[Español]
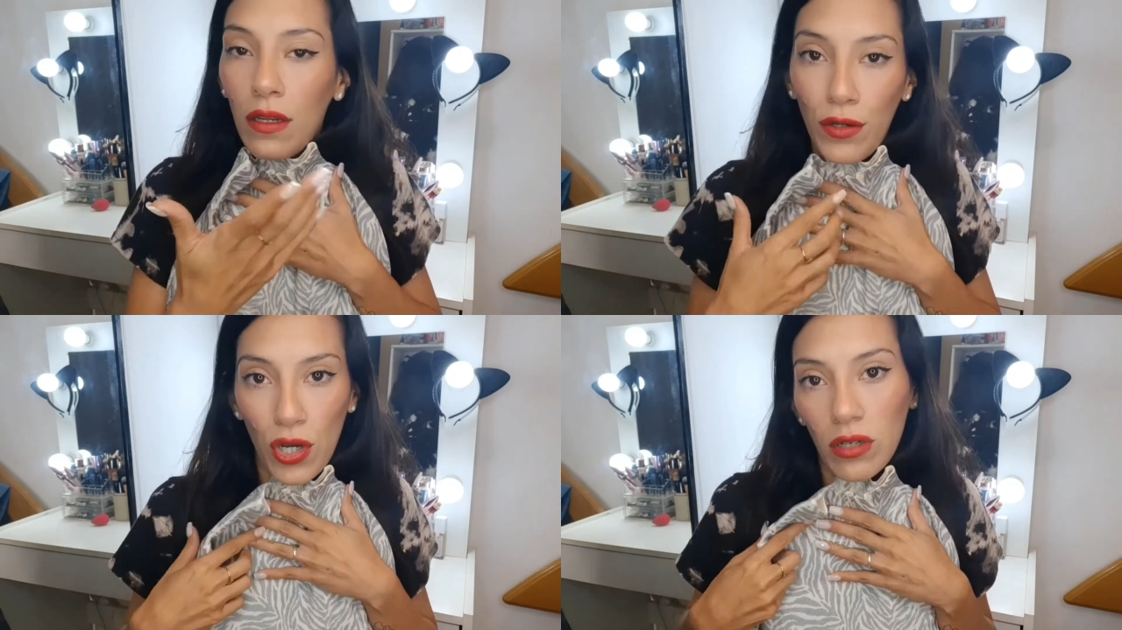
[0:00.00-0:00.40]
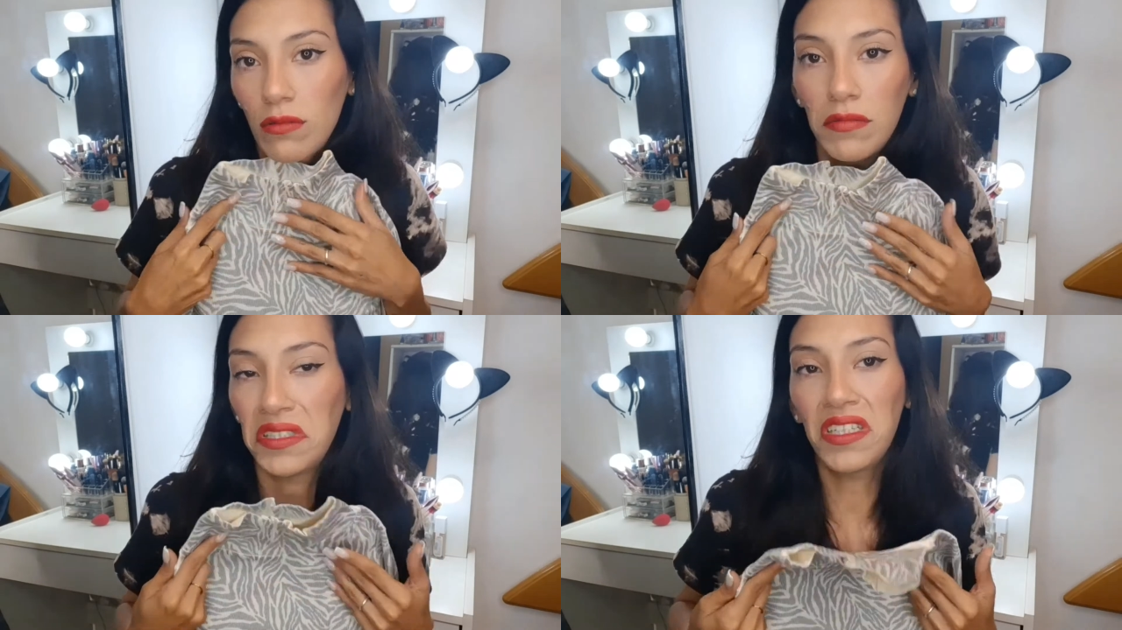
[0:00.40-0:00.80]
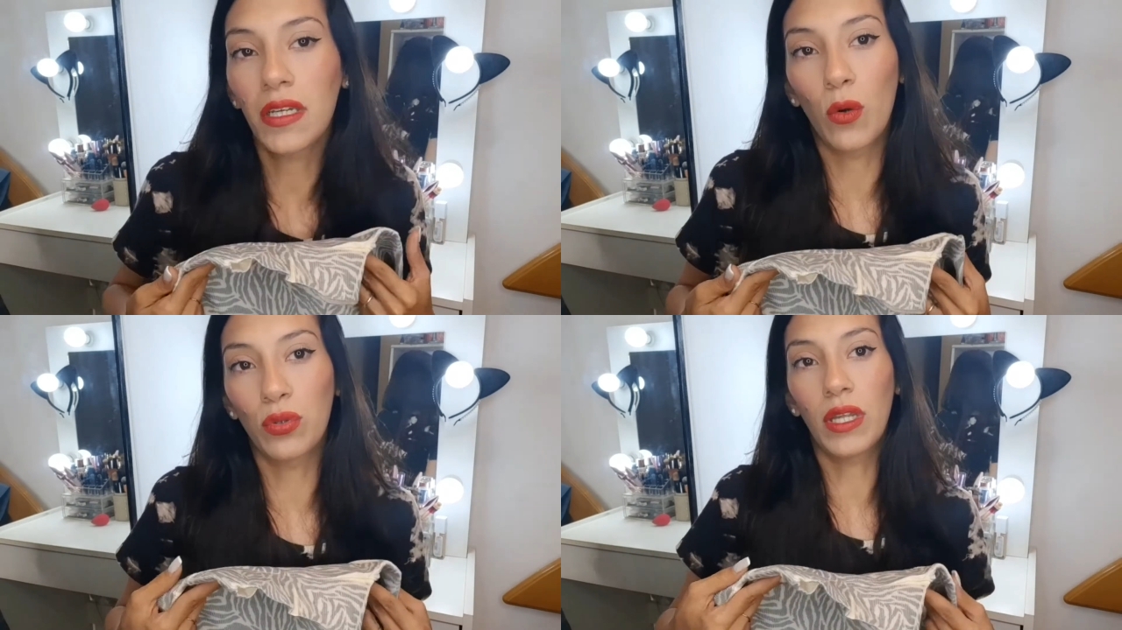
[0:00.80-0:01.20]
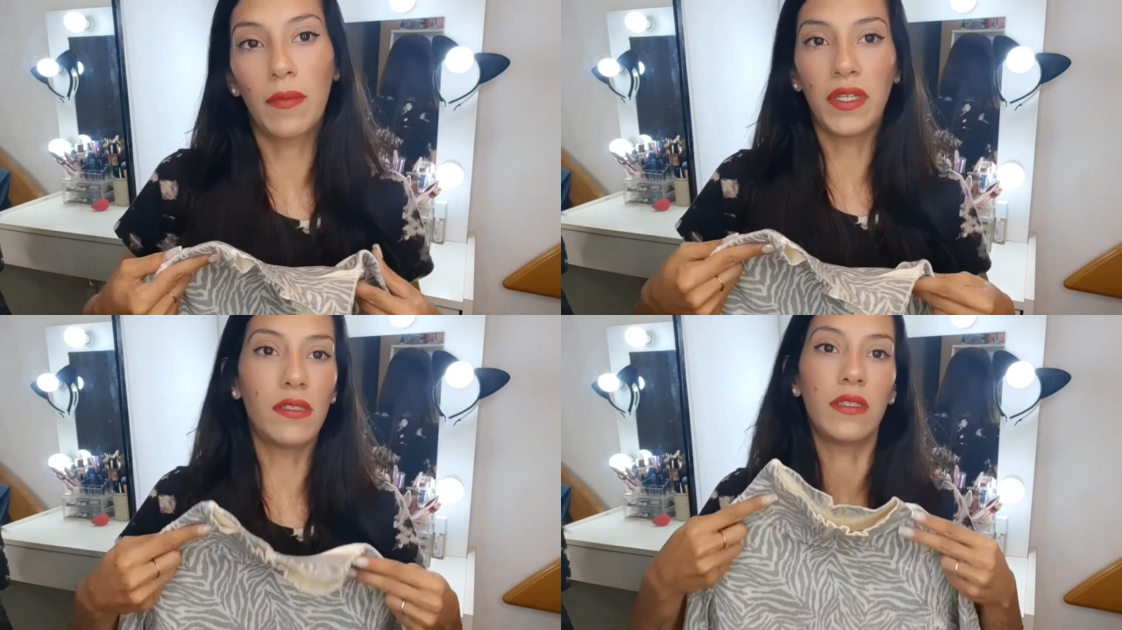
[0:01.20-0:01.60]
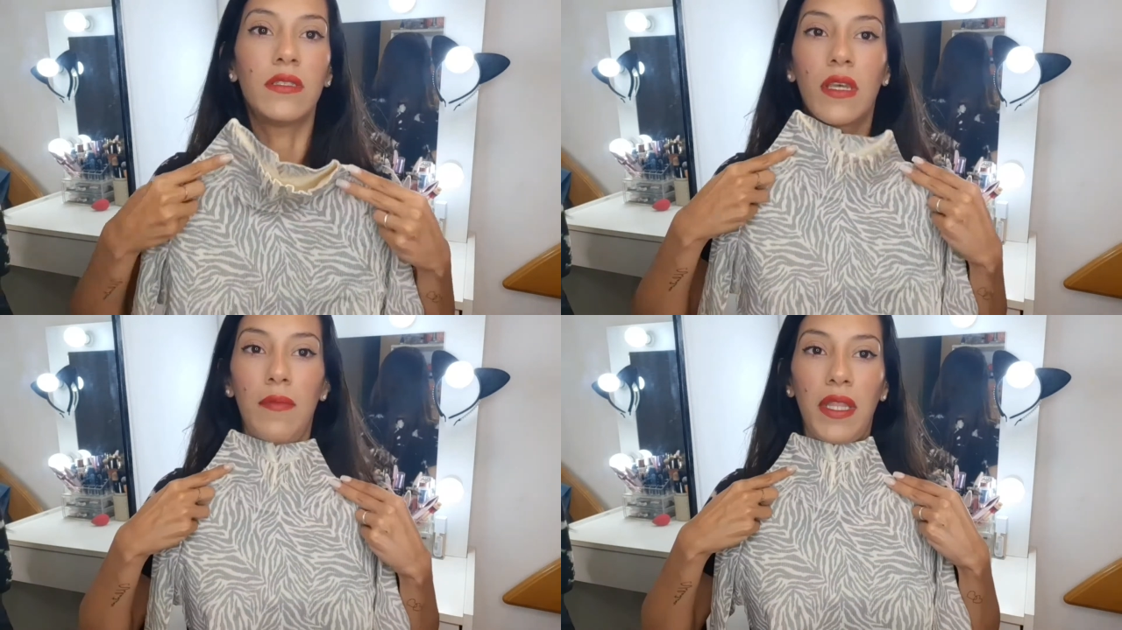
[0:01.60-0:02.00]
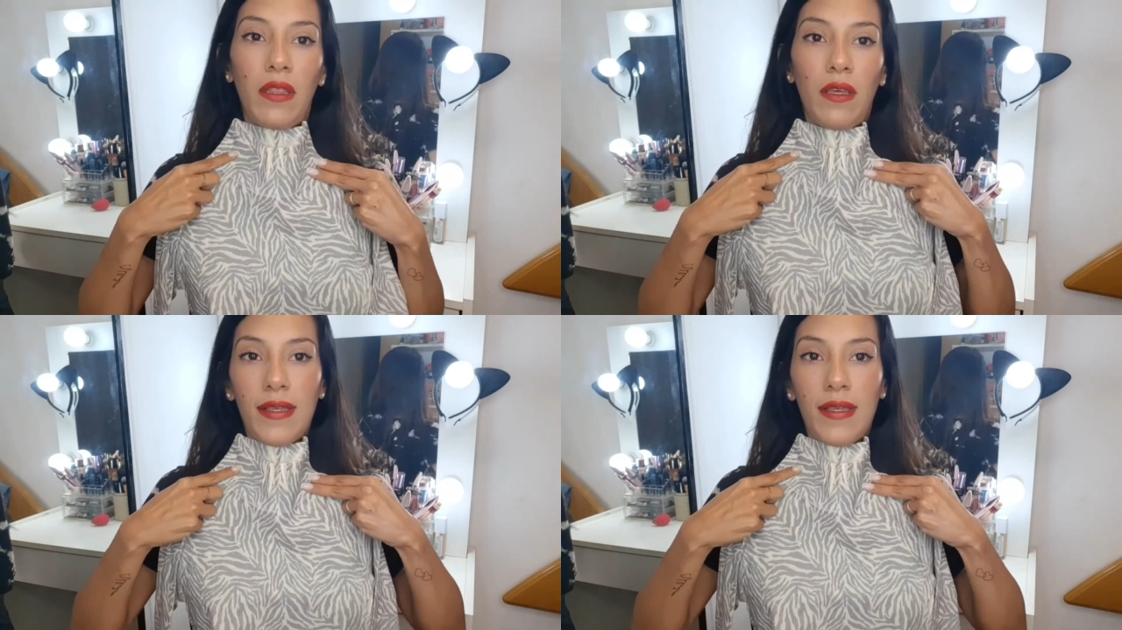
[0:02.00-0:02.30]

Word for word: No, me tiene que gustar a mí, sinceramente.